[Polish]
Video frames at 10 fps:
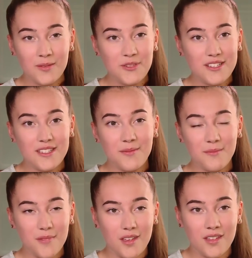Tymczasem
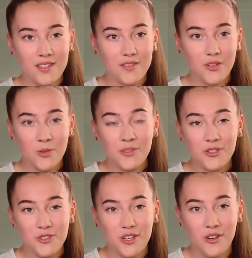my, e, nieświadomi
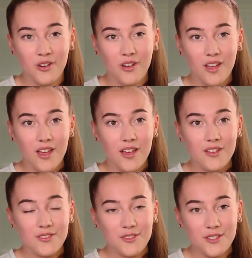niczego,
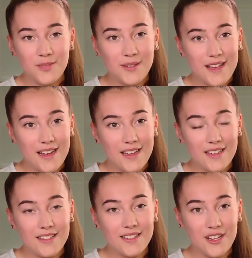szliśmy
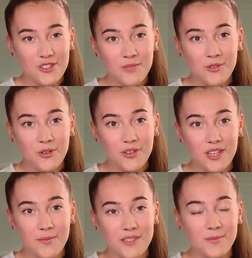dalej i z każdym
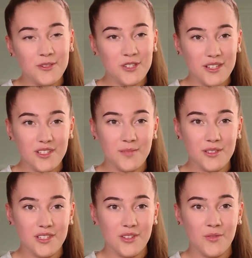krokiem
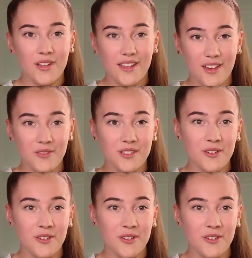zbliżaliśmy się do wielkiego